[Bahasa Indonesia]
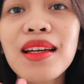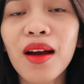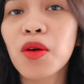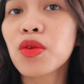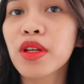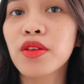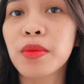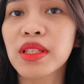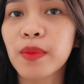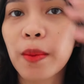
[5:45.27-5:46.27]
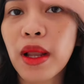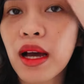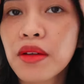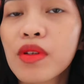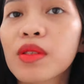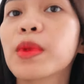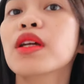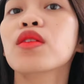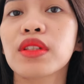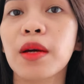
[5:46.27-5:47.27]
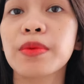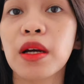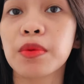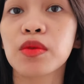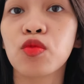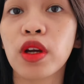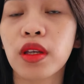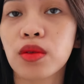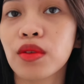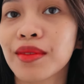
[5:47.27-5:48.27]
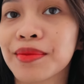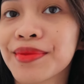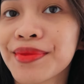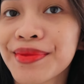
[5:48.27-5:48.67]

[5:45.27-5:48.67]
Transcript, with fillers: Aku udah nyoba sampai belakang, gue sebenernya cakep-cakep semua gitu. Hmm.